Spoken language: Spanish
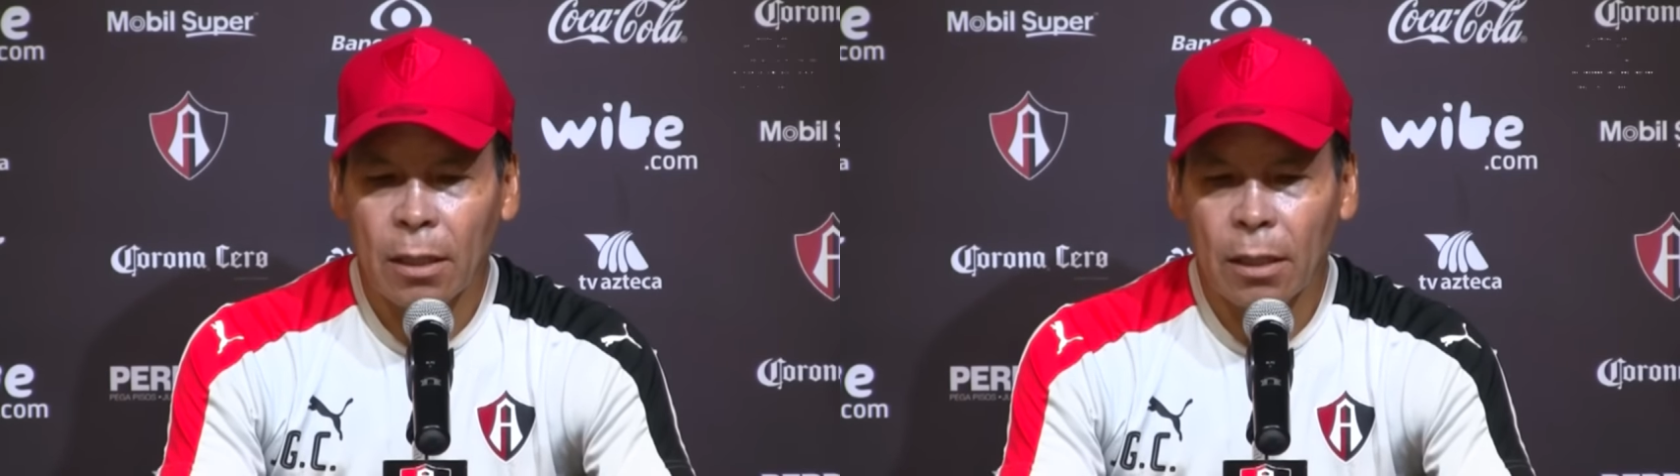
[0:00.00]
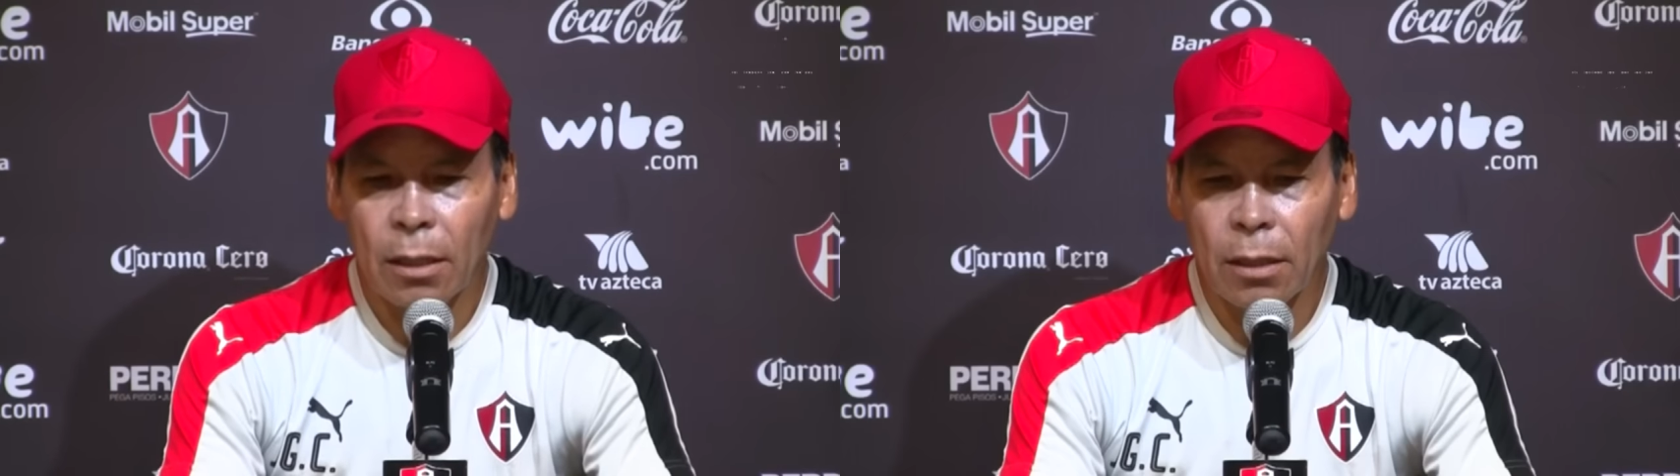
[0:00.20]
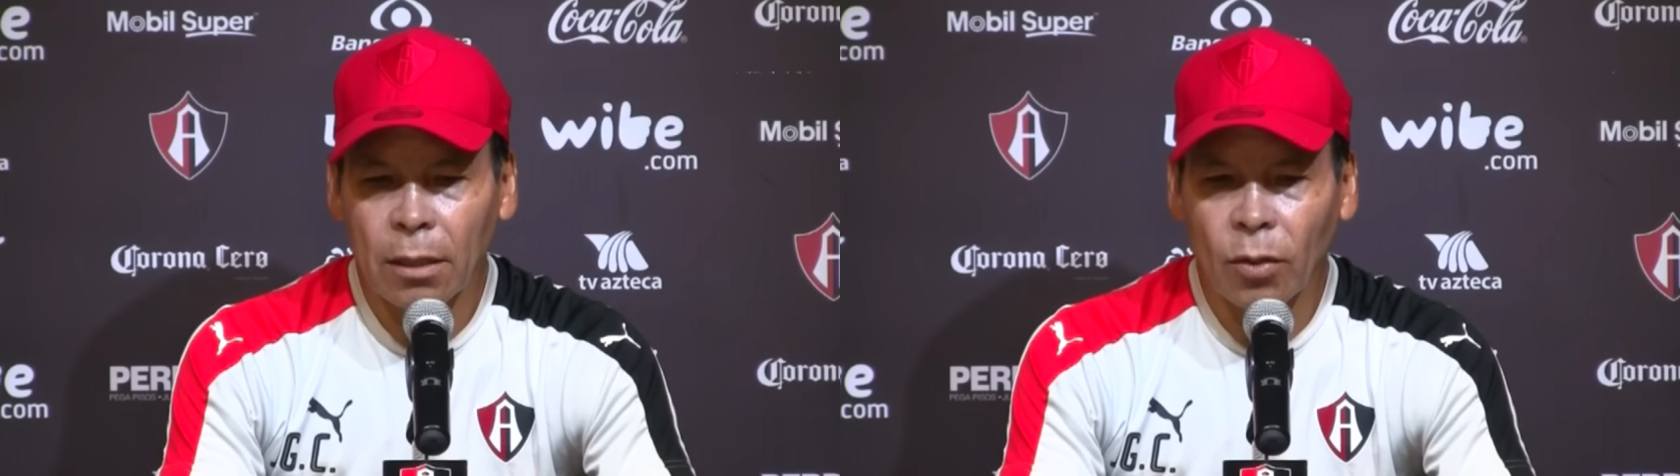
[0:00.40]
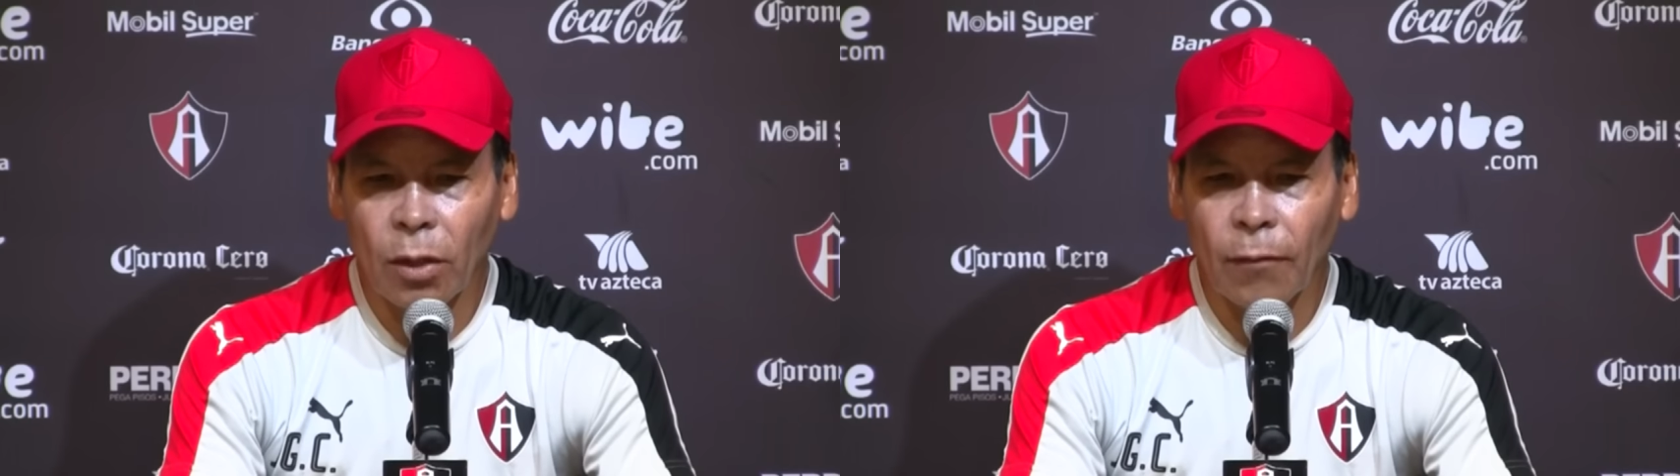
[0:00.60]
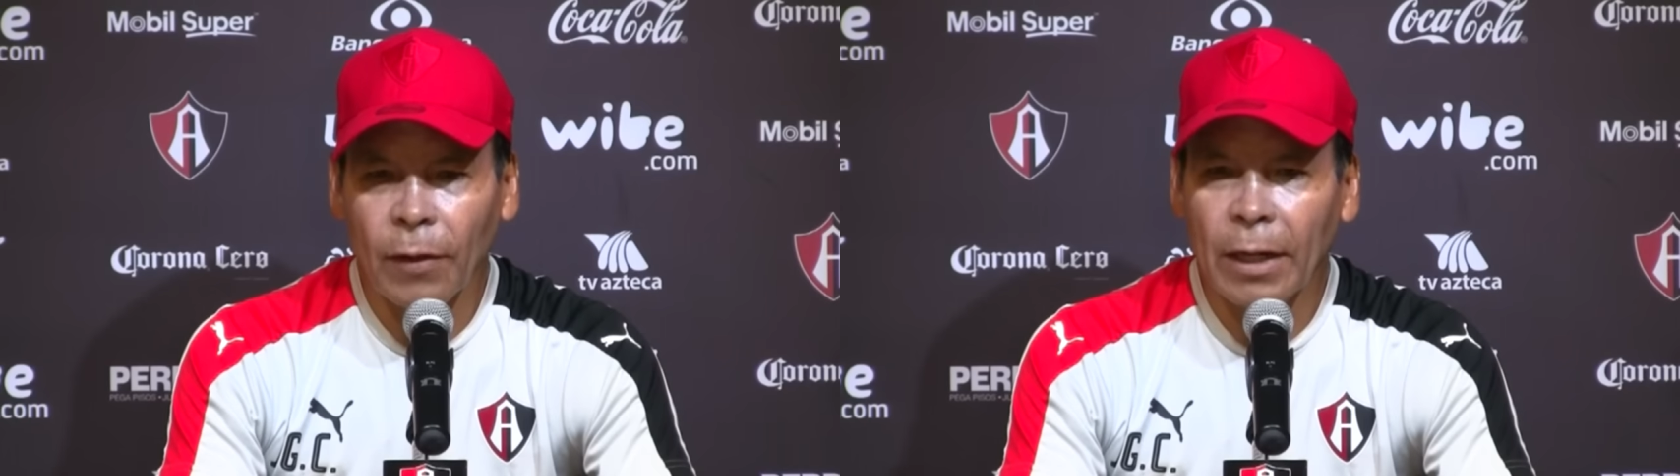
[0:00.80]
eh, lo
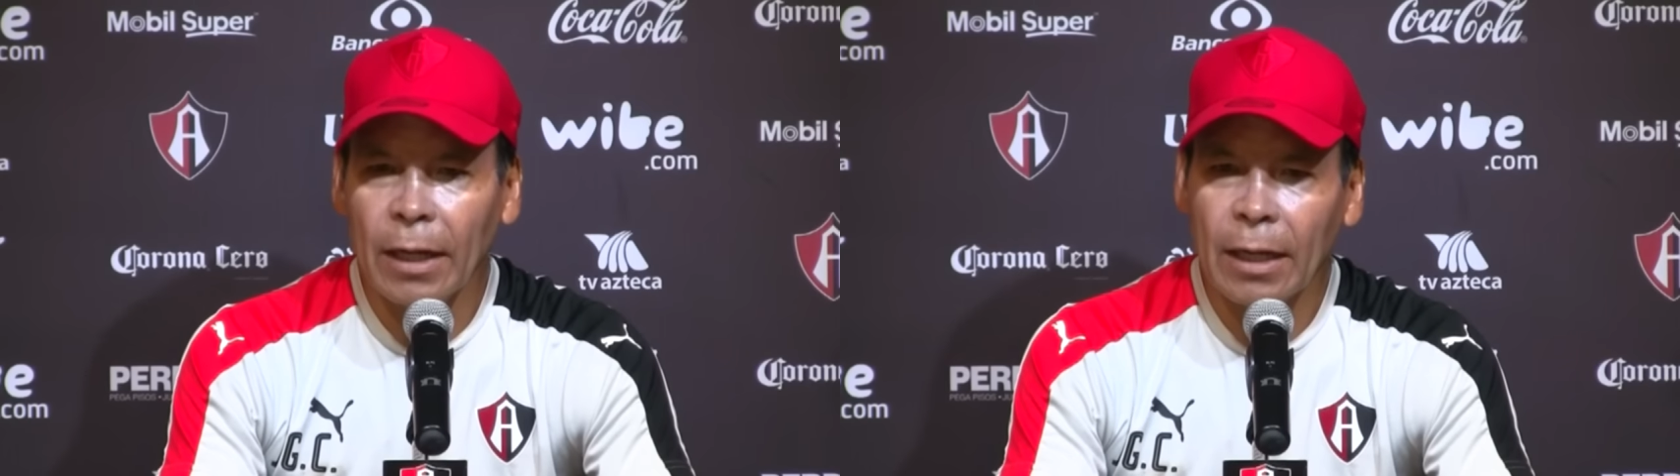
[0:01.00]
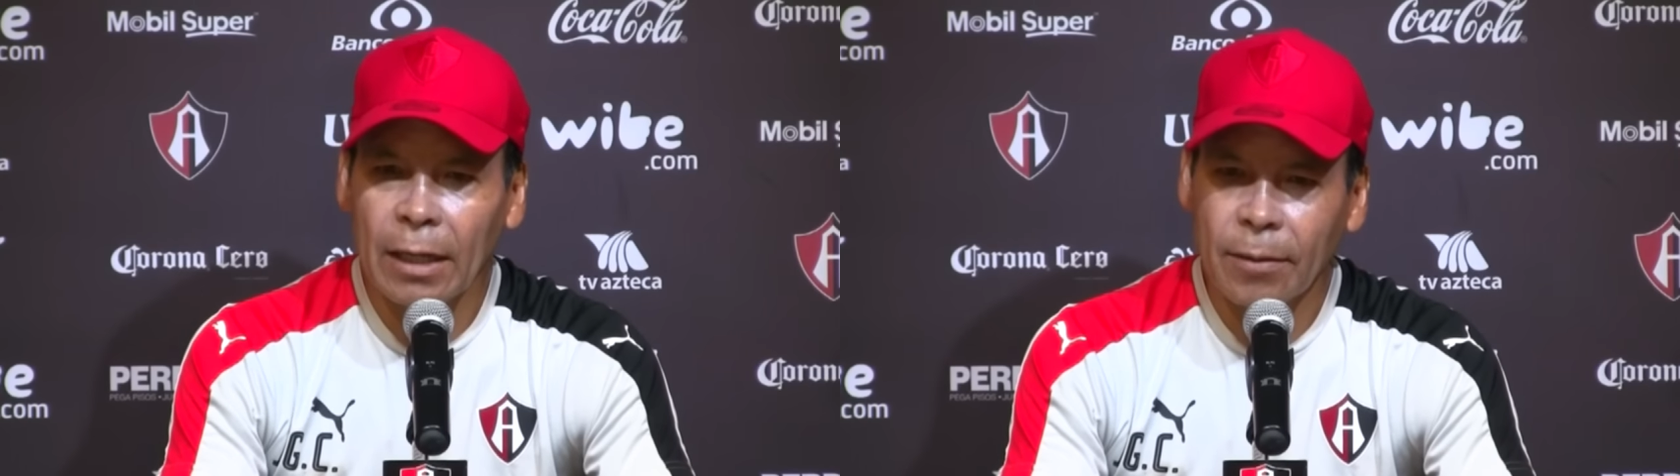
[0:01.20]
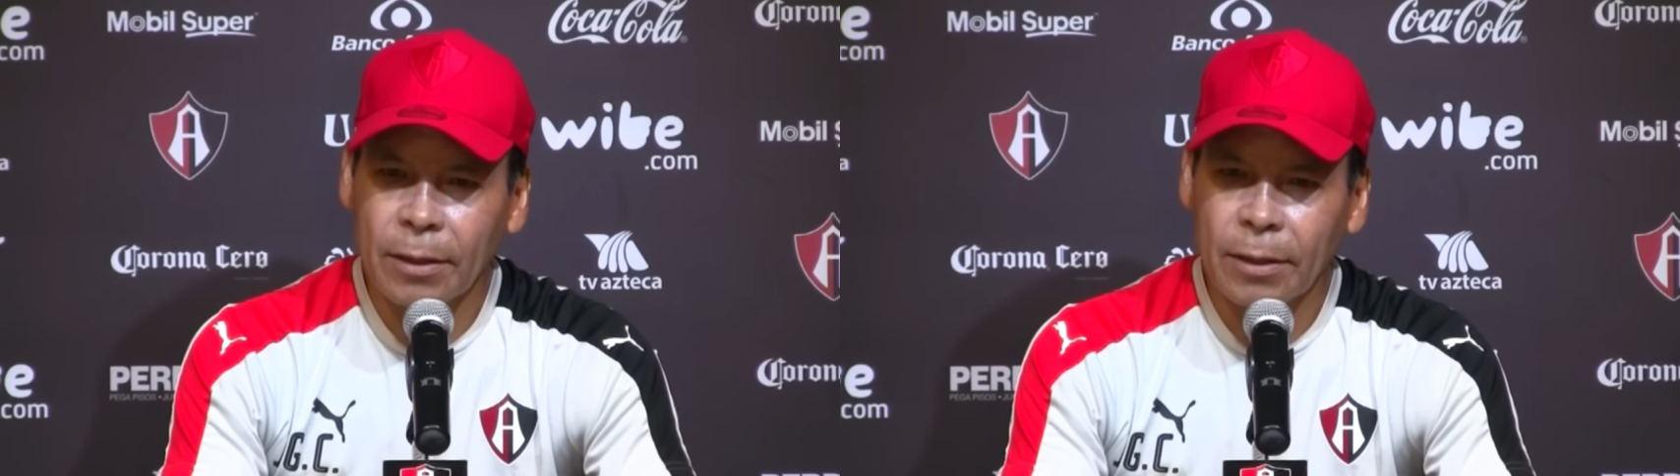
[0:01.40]
refleja cada